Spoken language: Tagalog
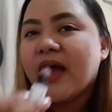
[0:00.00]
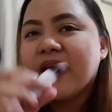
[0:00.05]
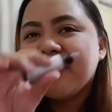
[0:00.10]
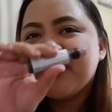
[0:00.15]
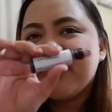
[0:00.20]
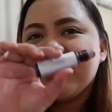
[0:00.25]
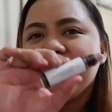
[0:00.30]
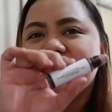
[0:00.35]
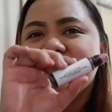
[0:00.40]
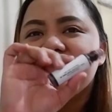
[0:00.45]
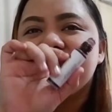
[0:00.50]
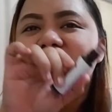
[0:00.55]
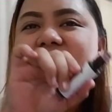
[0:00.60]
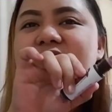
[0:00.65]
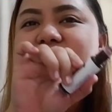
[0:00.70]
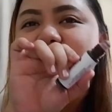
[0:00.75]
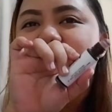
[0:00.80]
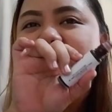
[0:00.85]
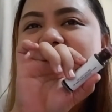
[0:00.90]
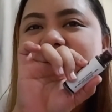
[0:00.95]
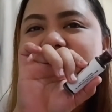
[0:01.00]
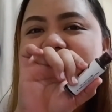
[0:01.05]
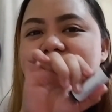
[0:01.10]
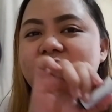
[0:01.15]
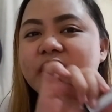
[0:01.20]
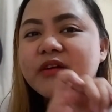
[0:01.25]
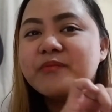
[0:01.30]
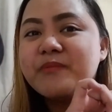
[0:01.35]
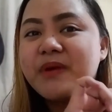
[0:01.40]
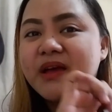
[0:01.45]
I think this is one of
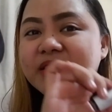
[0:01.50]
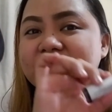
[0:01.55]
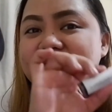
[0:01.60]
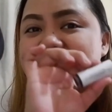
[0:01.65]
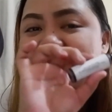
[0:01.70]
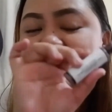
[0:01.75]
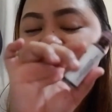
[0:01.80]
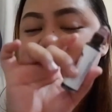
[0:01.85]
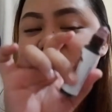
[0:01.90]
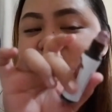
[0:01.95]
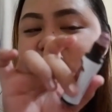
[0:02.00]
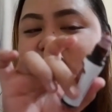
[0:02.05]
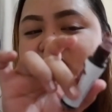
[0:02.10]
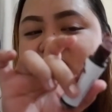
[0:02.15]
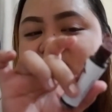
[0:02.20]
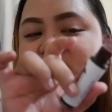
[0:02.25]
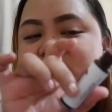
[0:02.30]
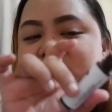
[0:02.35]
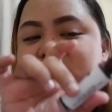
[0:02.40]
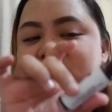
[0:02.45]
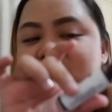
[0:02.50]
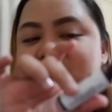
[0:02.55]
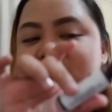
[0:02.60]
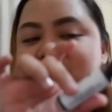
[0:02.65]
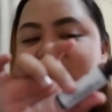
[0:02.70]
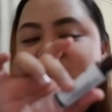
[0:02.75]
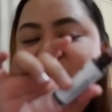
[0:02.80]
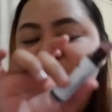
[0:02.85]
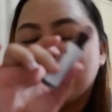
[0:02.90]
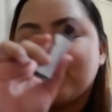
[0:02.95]
their best-selling shades
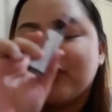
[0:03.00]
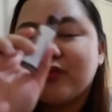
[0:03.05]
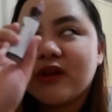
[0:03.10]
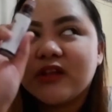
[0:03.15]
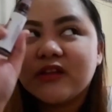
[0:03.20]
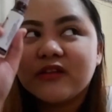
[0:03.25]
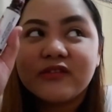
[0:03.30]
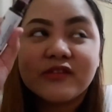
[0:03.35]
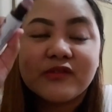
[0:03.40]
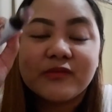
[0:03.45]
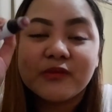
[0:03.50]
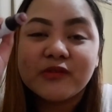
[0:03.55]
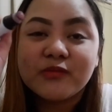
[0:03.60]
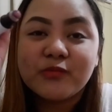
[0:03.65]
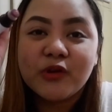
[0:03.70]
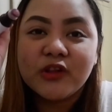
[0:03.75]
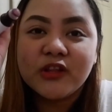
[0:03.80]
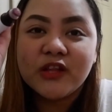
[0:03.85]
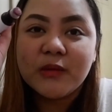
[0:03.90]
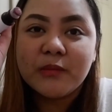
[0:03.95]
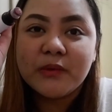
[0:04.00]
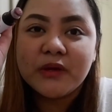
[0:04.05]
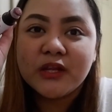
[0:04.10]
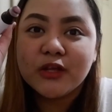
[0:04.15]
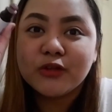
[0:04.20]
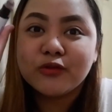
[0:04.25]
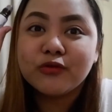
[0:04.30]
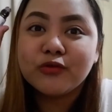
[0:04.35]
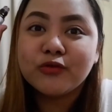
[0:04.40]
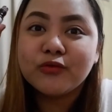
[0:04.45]
kasi nung Grand Christmas Ball namin,
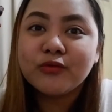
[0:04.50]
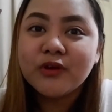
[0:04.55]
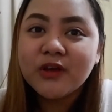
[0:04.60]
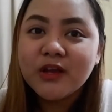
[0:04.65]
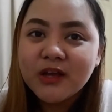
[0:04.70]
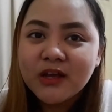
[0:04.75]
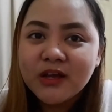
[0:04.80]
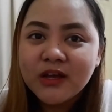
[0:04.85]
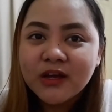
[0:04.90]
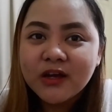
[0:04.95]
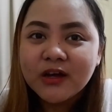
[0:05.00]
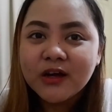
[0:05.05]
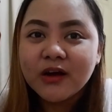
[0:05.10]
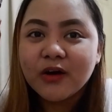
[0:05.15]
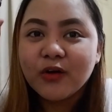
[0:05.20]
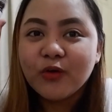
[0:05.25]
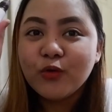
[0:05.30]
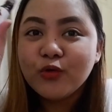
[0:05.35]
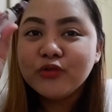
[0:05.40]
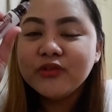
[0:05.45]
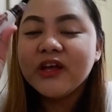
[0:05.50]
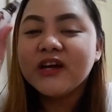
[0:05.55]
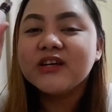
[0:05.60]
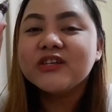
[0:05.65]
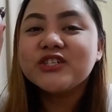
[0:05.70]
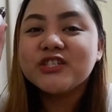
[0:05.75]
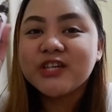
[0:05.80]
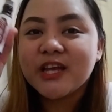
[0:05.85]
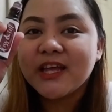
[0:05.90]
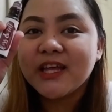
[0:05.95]
ito yung
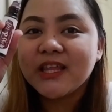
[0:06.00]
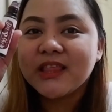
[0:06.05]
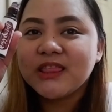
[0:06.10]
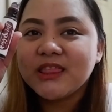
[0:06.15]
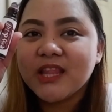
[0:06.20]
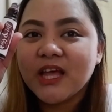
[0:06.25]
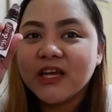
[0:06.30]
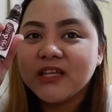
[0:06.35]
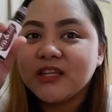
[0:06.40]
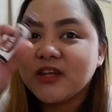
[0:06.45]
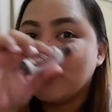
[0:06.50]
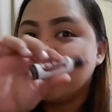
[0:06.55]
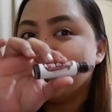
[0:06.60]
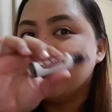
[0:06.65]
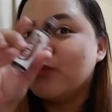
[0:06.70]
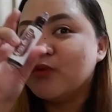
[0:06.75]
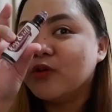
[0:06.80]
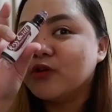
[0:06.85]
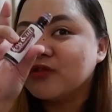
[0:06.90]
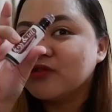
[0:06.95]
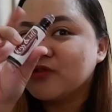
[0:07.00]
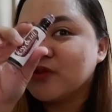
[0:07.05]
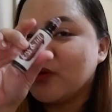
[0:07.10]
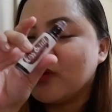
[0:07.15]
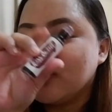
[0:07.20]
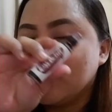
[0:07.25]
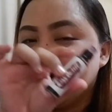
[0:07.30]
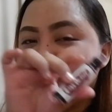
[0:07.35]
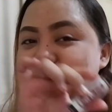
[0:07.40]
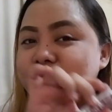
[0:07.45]
unang shade na naubos. So,
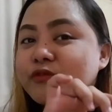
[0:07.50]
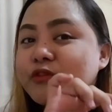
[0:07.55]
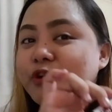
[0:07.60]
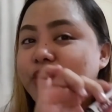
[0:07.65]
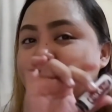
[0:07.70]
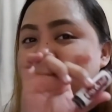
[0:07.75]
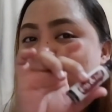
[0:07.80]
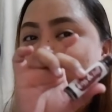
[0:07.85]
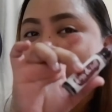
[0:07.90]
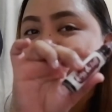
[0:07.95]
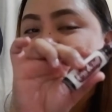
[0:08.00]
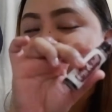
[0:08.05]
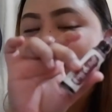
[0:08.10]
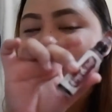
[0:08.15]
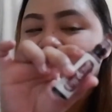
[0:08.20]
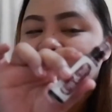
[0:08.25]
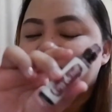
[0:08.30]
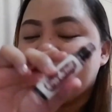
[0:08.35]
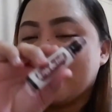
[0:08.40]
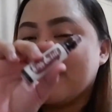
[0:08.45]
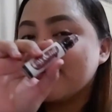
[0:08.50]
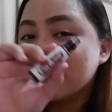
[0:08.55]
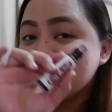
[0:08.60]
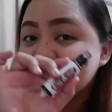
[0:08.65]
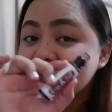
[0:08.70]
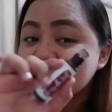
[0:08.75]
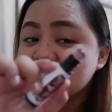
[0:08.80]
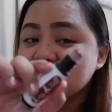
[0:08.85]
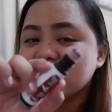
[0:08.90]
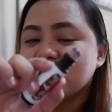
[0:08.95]
a lot of girls really like
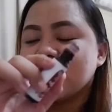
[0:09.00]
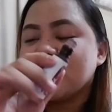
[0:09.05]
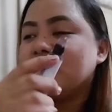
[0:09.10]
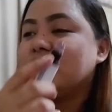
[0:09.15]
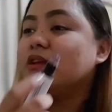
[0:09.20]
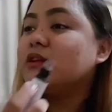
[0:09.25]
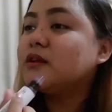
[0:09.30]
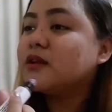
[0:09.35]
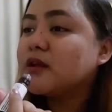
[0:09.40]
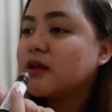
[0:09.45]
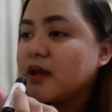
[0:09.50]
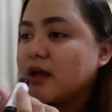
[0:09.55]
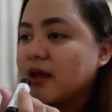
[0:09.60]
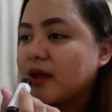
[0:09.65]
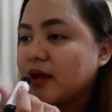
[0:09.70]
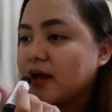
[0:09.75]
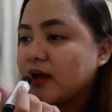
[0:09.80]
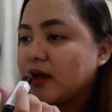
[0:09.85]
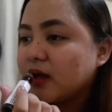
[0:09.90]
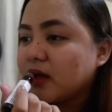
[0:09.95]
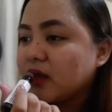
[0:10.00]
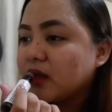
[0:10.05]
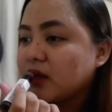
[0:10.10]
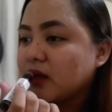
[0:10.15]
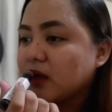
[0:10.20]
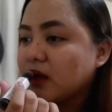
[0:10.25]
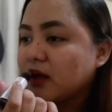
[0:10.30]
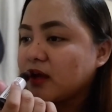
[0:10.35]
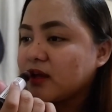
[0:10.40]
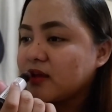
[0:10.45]
this shade. And
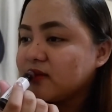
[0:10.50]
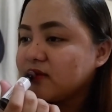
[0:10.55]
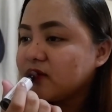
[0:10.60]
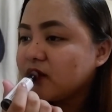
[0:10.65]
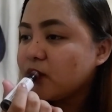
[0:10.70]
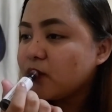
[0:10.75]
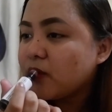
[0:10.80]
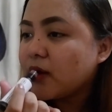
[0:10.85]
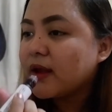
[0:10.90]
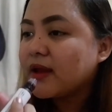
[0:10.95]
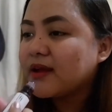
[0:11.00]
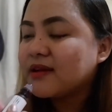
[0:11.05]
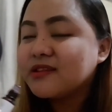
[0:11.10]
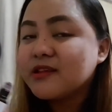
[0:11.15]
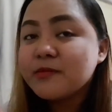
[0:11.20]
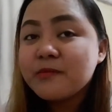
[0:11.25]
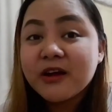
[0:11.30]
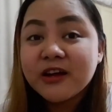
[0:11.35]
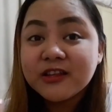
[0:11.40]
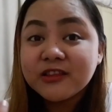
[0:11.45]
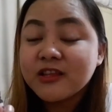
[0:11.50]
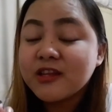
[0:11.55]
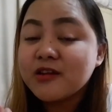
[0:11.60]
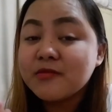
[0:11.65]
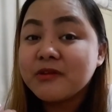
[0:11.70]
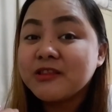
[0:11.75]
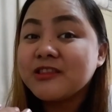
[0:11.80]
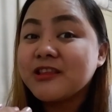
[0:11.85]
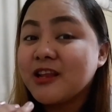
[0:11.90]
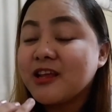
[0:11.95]
I can see why kasi maganda
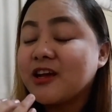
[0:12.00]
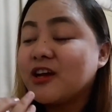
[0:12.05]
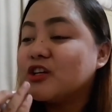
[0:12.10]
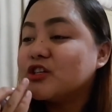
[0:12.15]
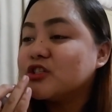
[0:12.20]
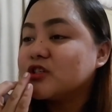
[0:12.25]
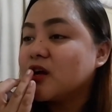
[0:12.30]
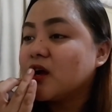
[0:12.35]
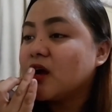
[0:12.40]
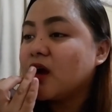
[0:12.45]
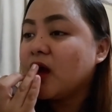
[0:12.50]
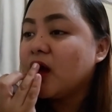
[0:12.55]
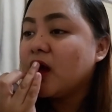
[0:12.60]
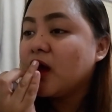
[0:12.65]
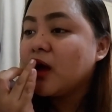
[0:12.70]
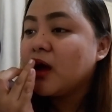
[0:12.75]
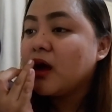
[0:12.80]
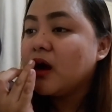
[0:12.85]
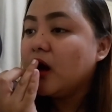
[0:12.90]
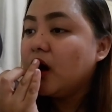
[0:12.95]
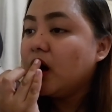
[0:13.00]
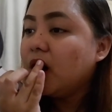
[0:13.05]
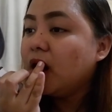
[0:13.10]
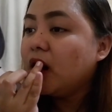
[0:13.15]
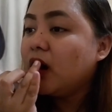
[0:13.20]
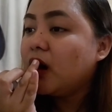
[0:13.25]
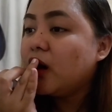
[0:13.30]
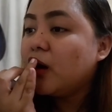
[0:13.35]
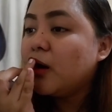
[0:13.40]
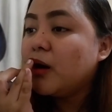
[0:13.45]
naman talaga siya.
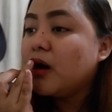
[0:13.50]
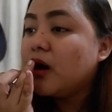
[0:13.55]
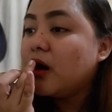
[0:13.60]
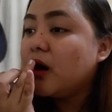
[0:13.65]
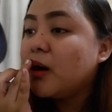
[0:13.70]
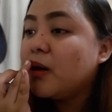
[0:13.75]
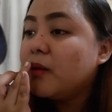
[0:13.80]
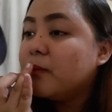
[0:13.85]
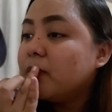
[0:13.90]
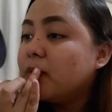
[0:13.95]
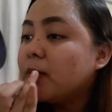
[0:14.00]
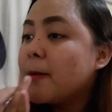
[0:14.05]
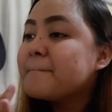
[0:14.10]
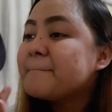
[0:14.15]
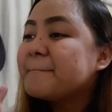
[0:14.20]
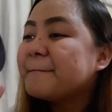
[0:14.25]
Um,